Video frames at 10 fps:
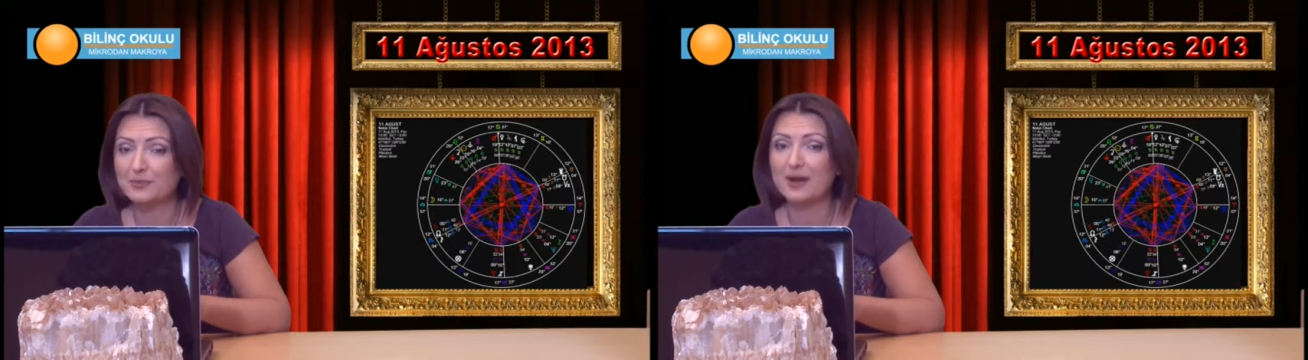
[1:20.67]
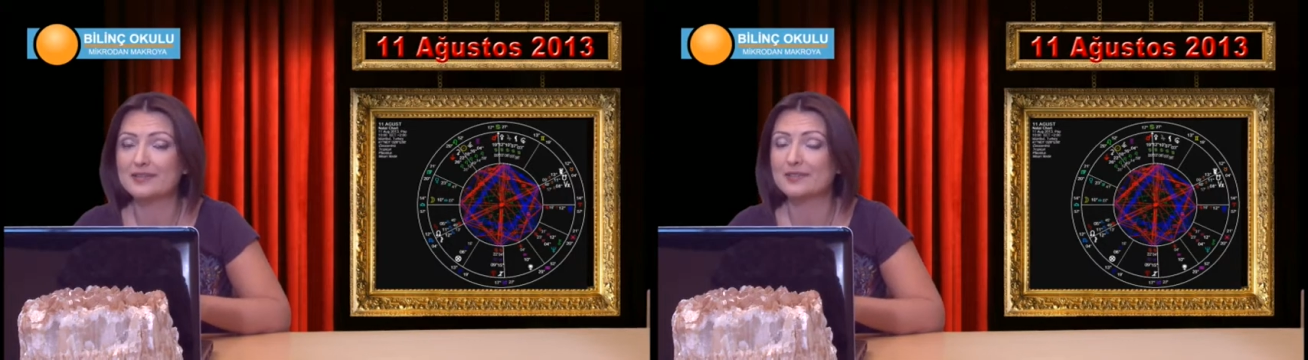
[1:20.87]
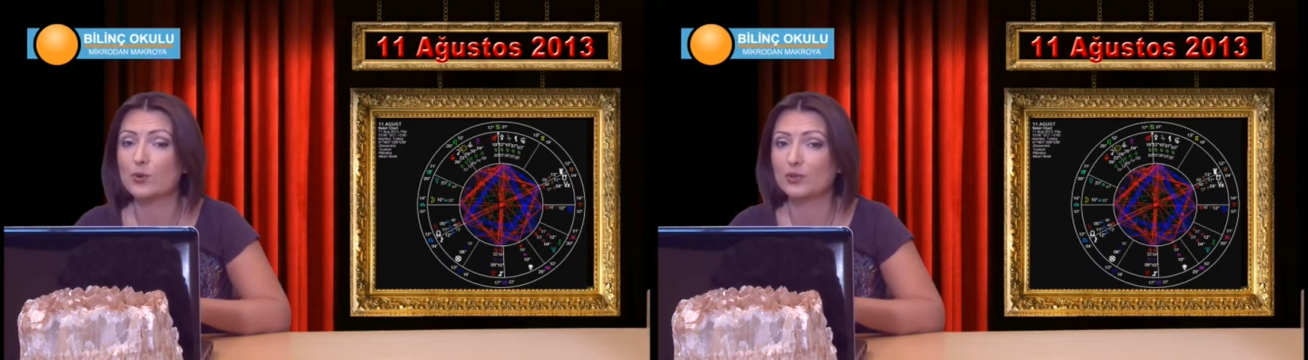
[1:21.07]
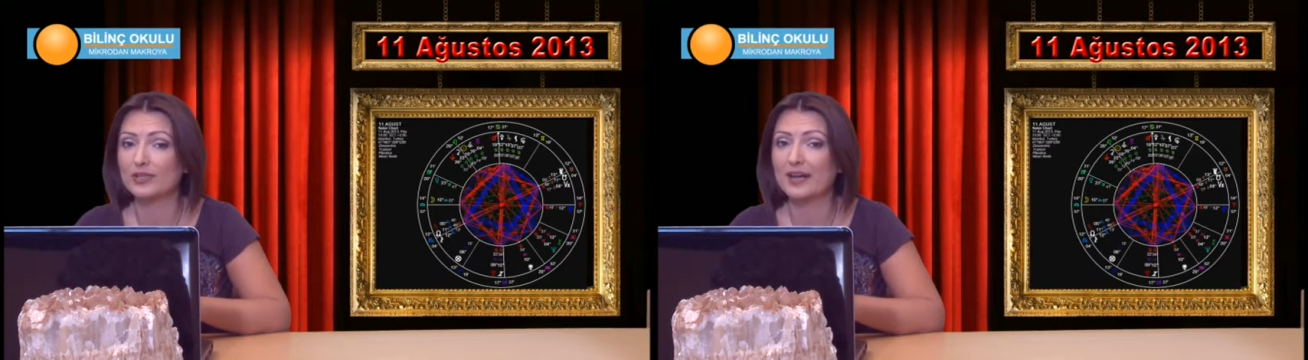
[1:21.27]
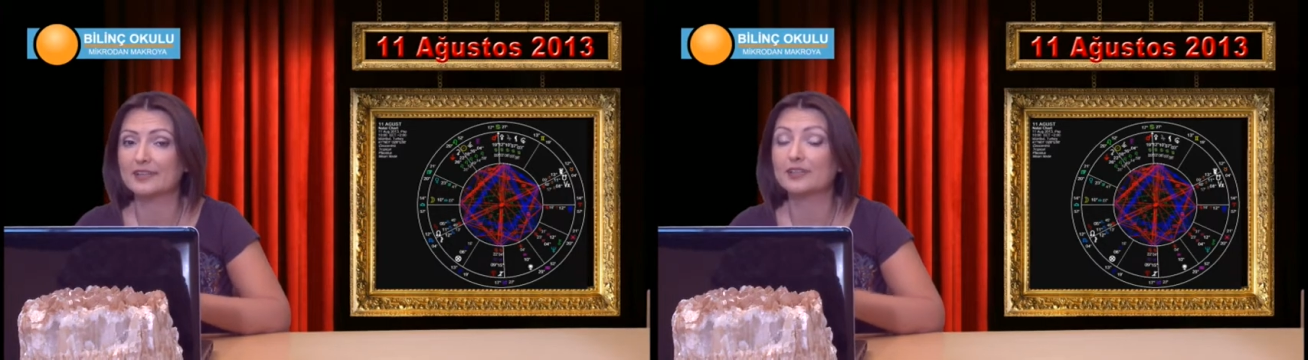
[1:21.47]
bazı
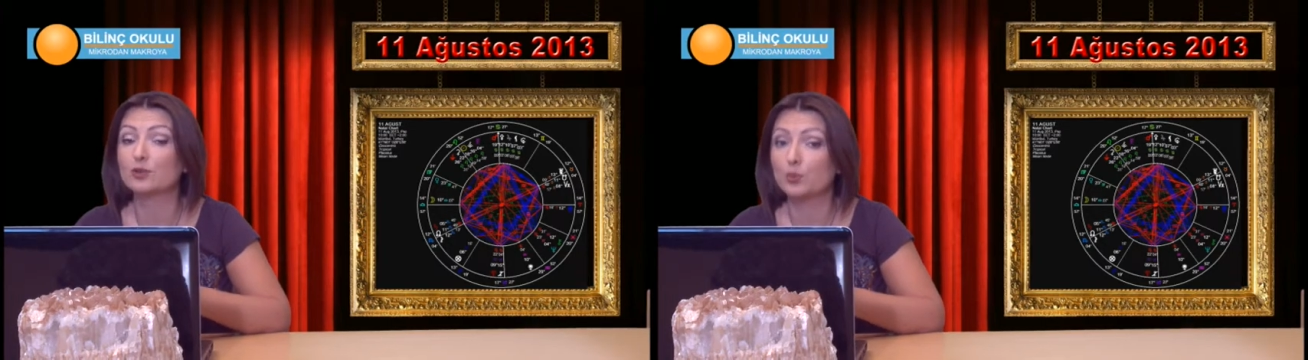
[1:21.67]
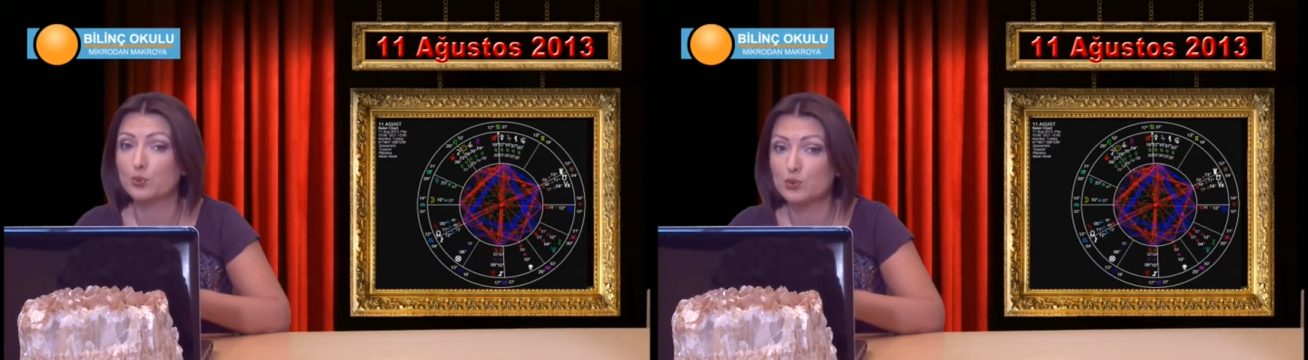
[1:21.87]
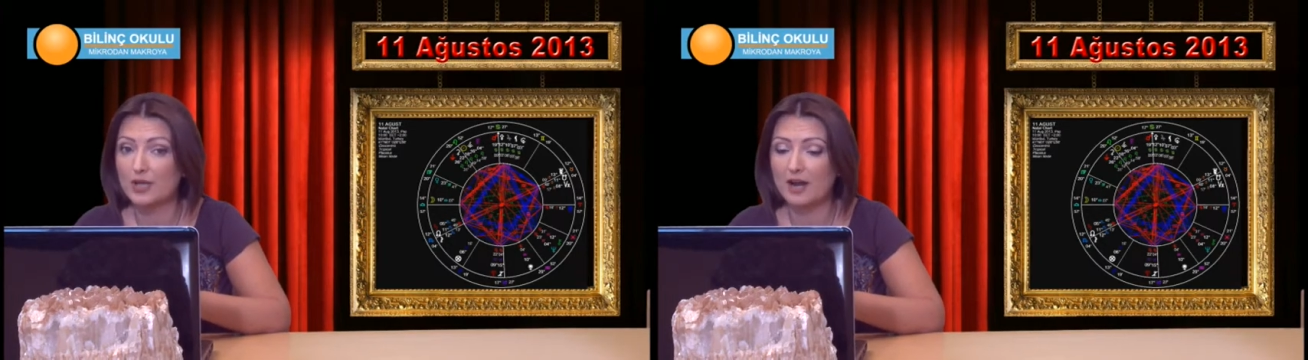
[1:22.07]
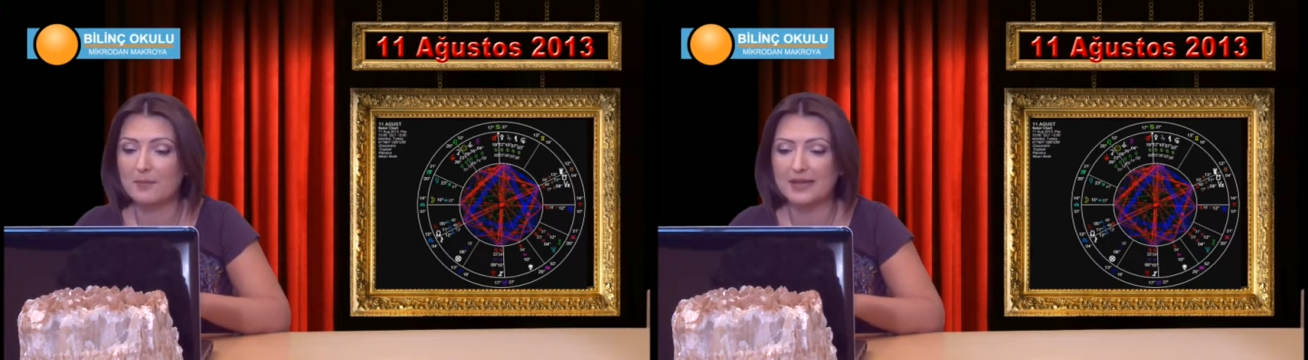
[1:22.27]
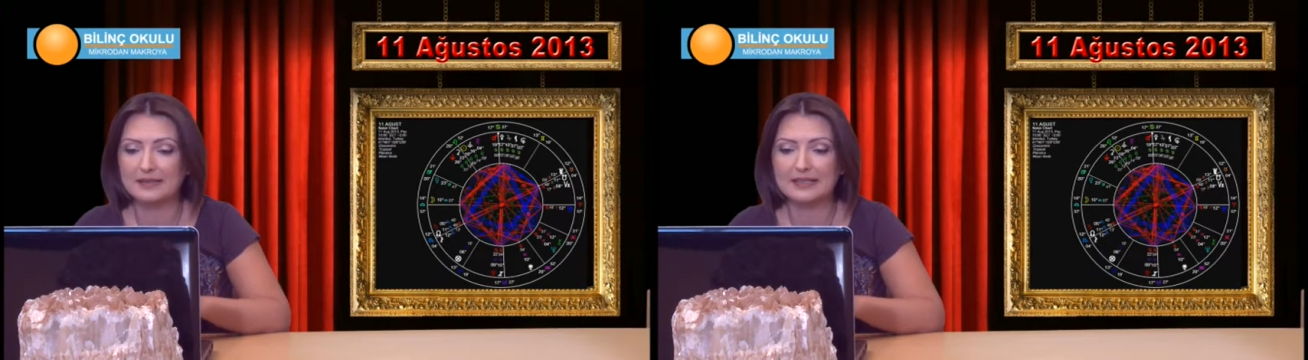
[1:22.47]
noktalarda kopuşlar
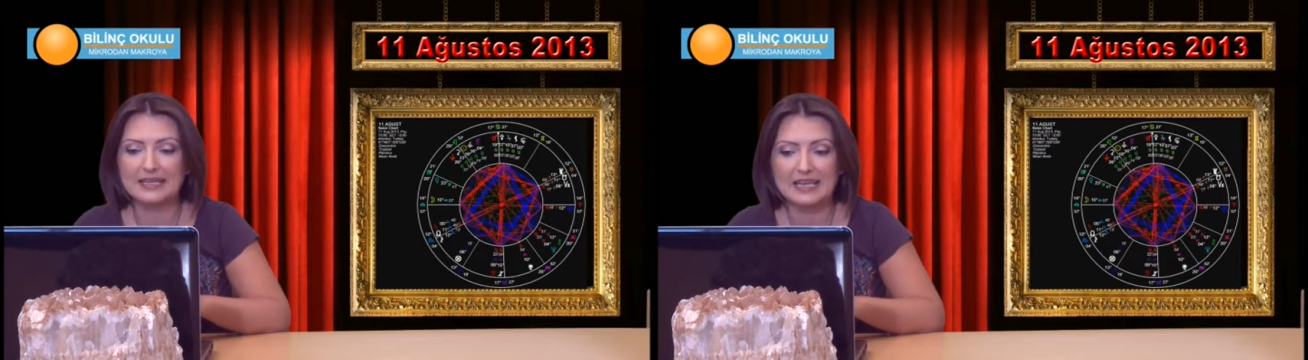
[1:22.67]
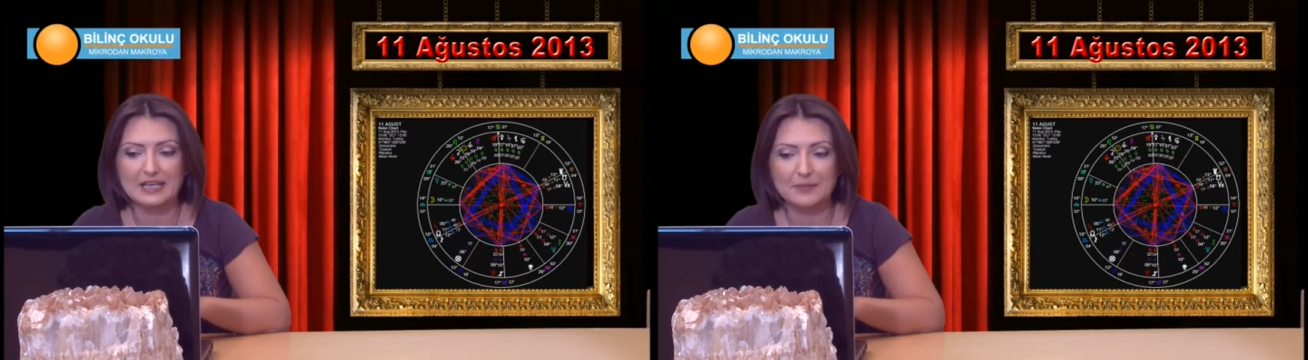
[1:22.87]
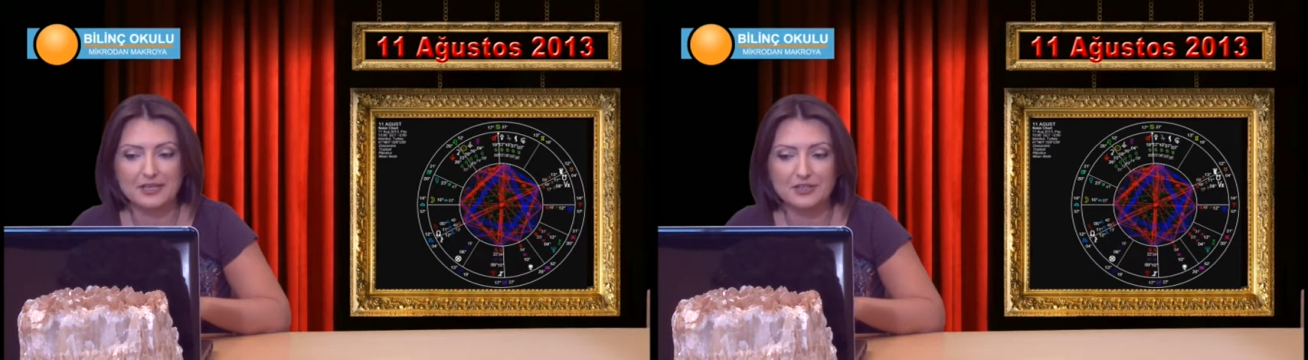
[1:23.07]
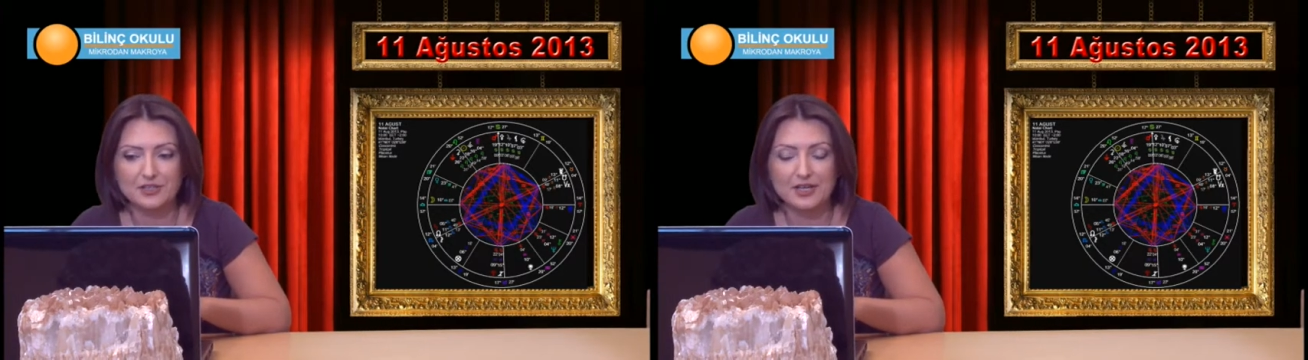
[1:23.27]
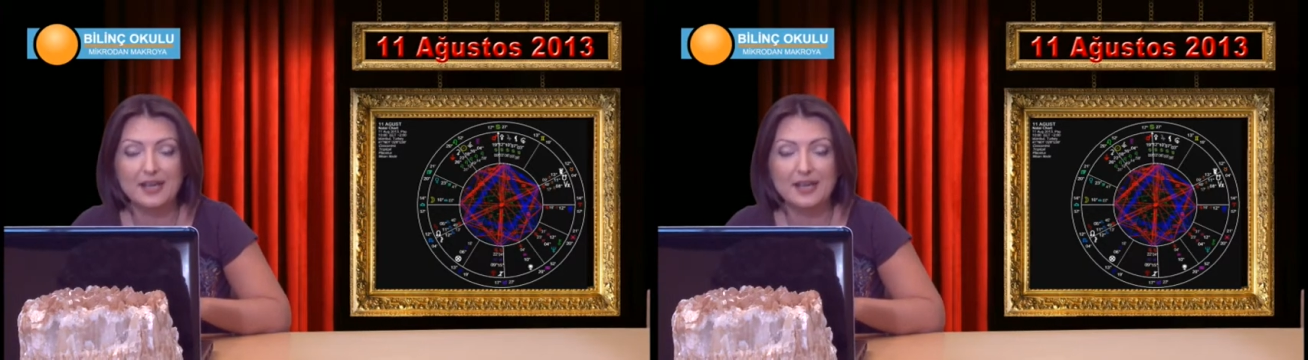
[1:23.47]
meydana gelebilir.